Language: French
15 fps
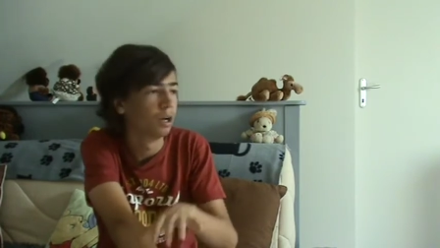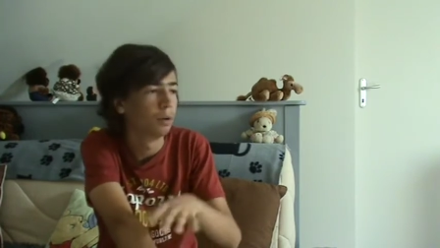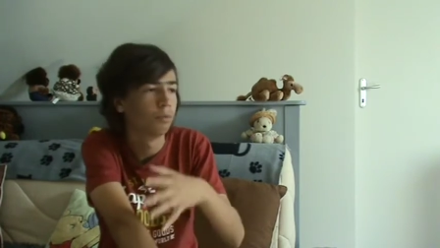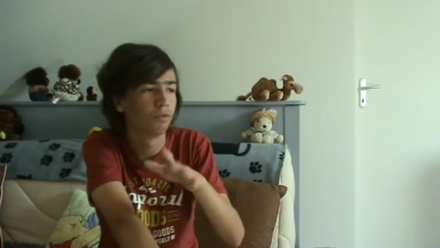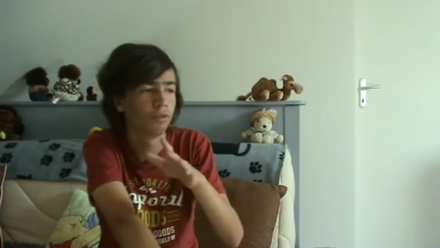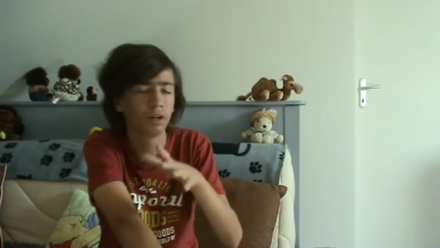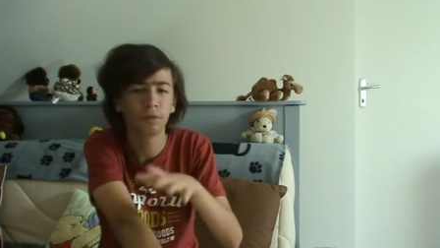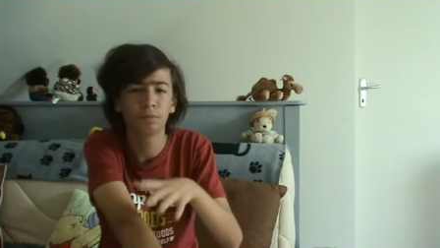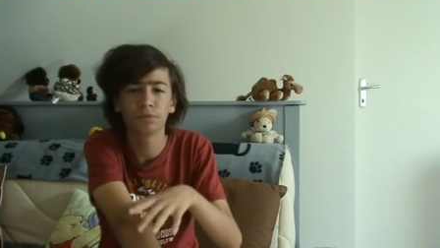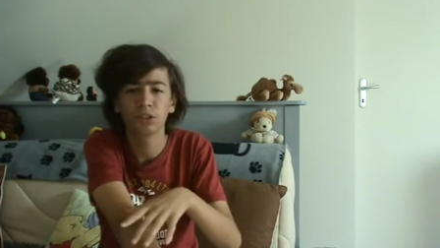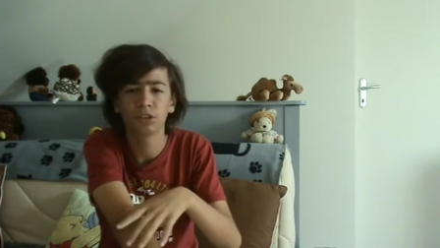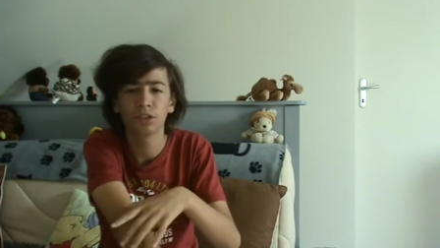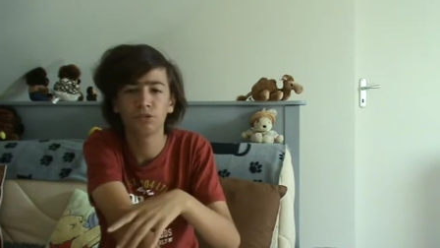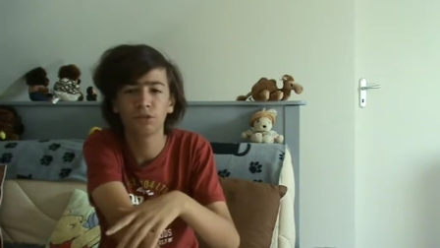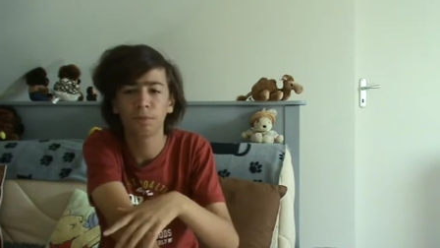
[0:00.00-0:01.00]
Mais on va un peu
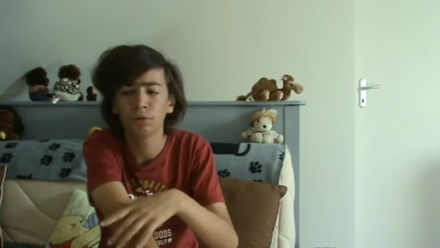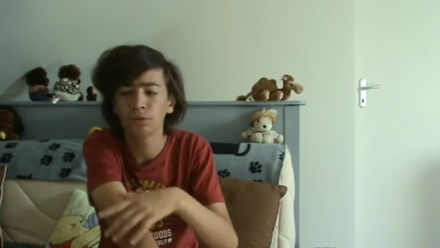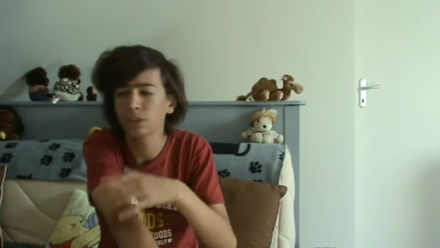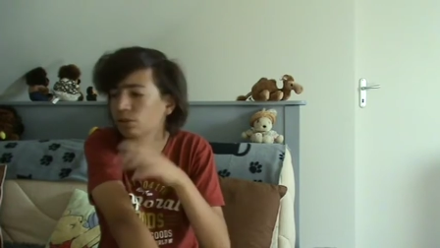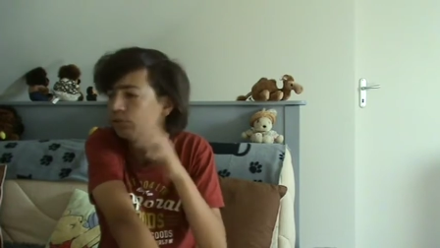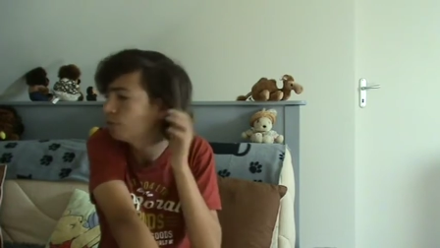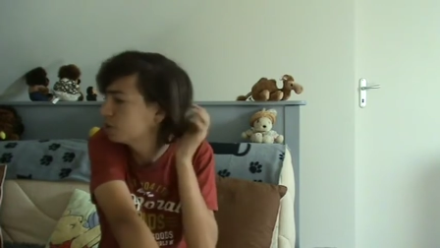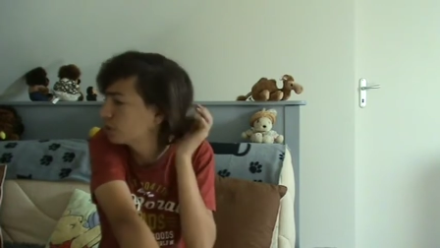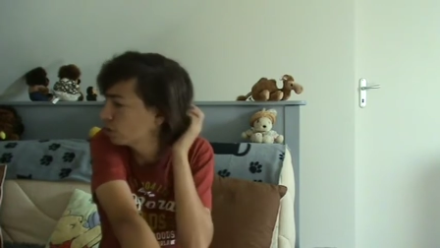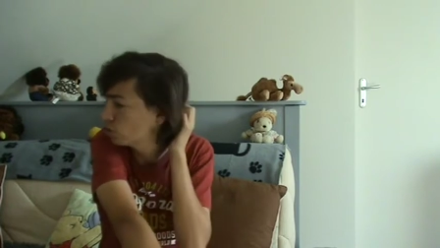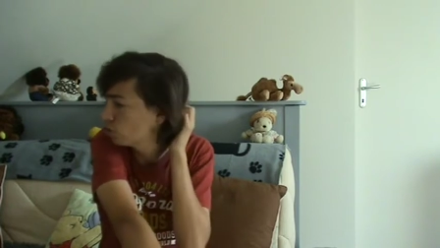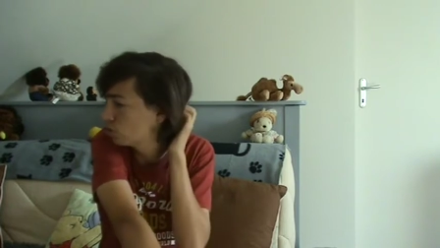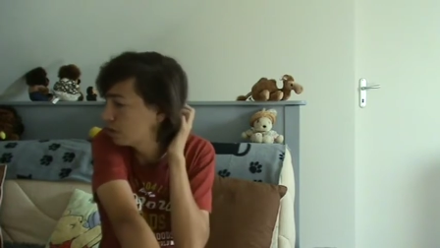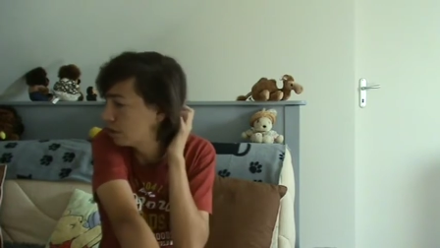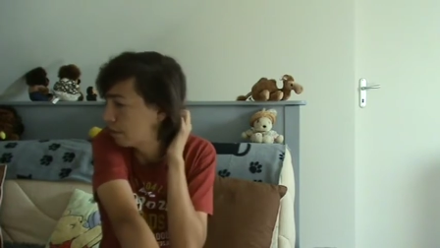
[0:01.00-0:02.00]
s'arrêter sur la parenthèse.
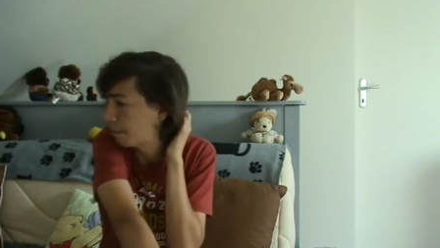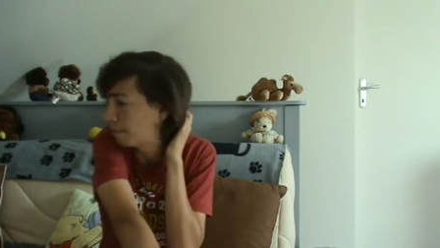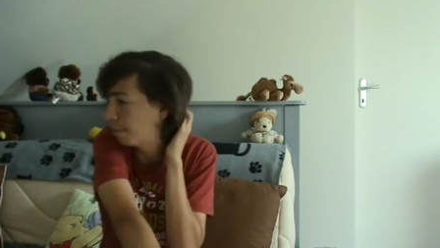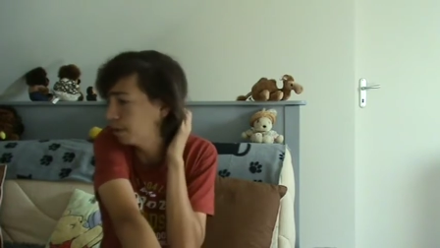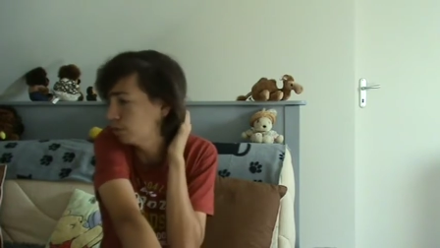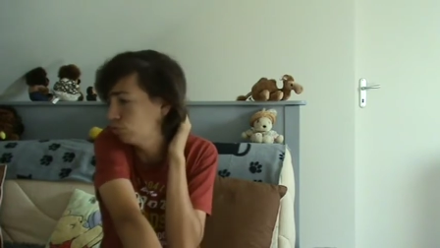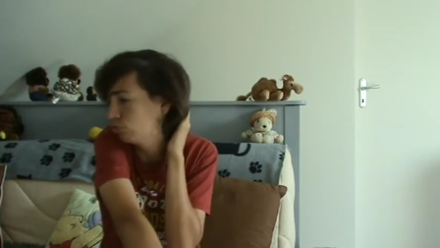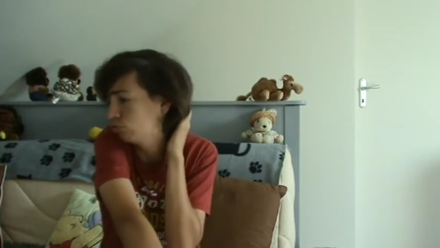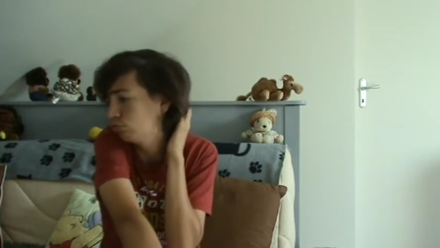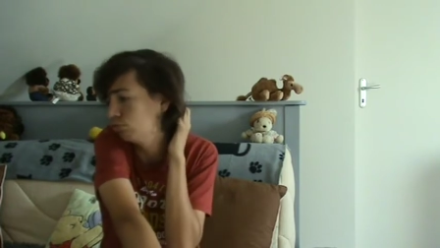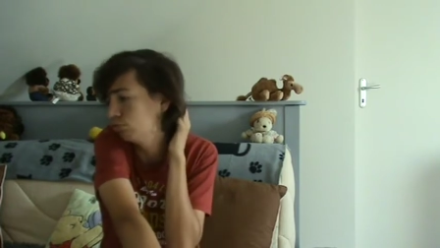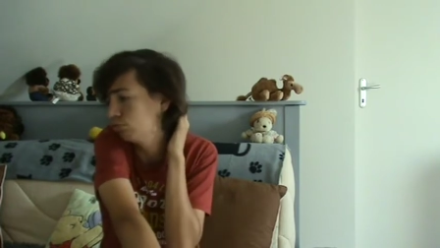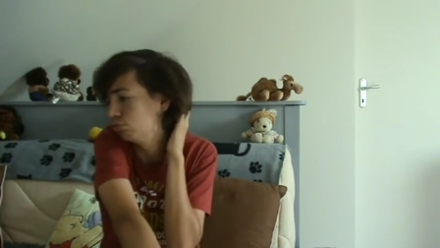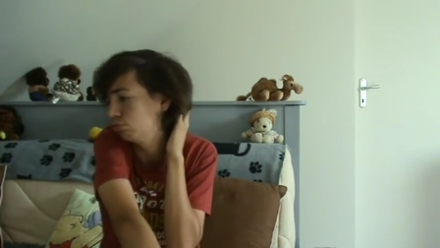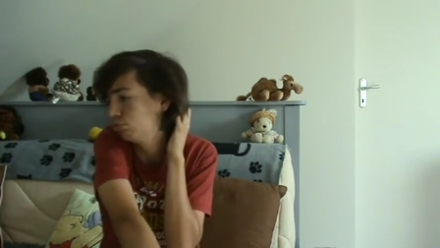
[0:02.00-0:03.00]
2014, je sais pas du
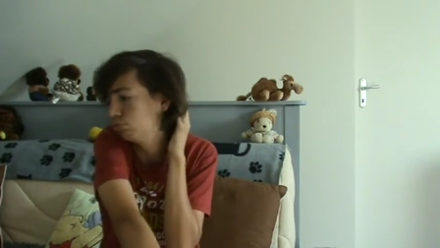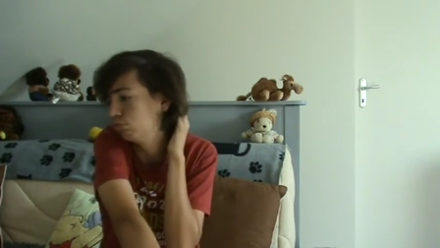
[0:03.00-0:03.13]
tout.